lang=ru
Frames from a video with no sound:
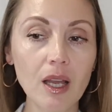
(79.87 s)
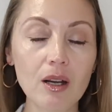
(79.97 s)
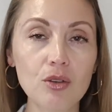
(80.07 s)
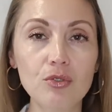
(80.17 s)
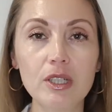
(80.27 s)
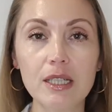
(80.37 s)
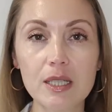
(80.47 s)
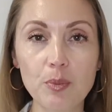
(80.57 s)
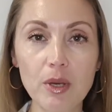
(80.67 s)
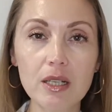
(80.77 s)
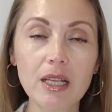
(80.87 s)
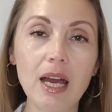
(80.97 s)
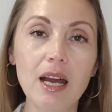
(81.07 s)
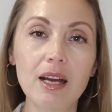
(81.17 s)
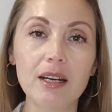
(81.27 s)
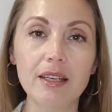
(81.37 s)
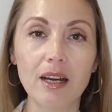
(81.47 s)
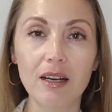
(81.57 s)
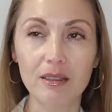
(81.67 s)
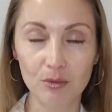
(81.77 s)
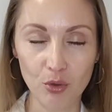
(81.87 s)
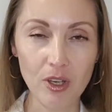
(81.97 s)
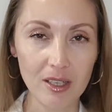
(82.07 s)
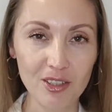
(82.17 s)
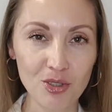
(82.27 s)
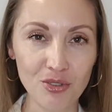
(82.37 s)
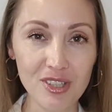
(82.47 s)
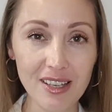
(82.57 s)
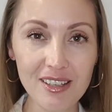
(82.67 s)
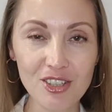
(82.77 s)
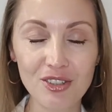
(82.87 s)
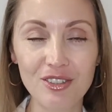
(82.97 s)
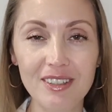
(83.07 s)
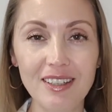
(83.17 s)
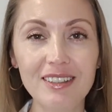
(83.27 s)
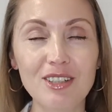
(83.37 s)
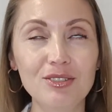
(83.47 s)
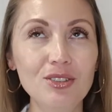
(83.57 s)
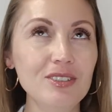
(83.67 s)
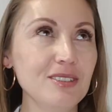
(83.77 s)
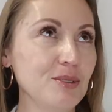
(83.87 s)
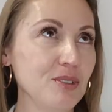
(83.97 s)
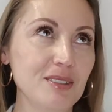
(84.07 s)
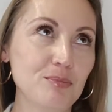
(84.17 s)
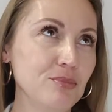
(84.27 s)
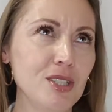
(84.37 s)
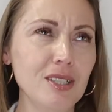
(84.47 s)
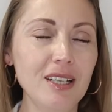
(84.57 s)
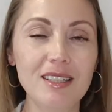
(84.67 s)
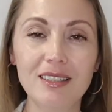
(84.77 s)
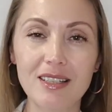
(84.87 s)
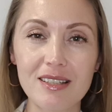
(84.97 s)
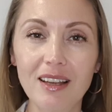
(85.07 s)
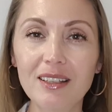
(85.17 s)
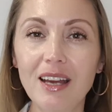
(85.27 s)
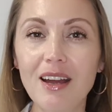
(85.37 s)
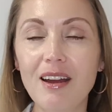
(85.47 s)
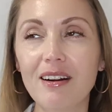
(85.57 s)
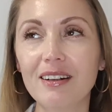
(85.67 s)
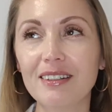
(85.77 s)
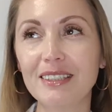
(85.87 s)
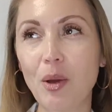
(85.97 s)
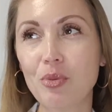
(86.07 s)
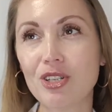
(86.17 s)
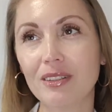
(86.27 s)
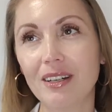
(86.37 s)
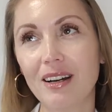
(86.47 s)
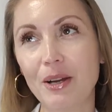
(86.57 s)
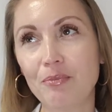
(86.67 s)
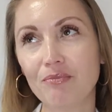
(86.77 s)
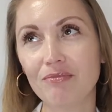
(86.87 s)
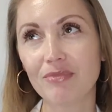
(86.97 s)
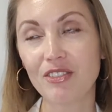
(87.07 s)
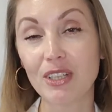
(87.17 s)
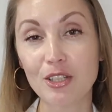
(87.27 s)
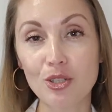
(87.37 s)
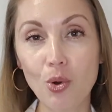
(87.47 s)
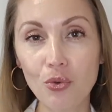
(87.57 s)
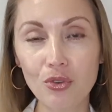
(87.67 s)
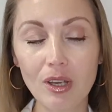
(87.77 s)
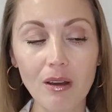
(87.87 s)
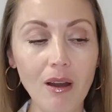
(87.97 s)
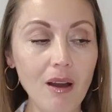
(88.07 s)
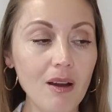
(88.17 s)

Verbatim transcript: а, вы эксперт. Я уверена, что вы знаете, что не так давно, несколько лет назад, а, к нам пришла такая философия